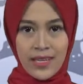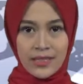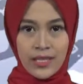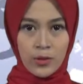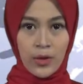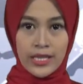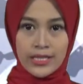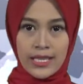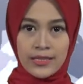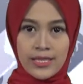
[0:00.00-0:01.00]
Satuan
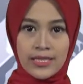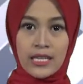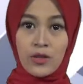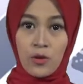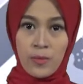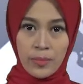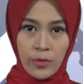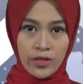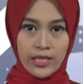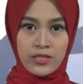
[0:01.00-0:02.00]
Reserse Narkoba
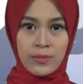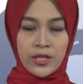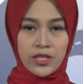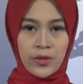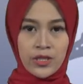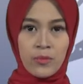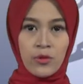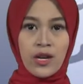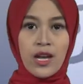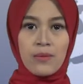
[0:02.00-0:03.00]
Polres Jember Jawa
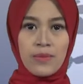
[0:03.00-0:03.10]
Timur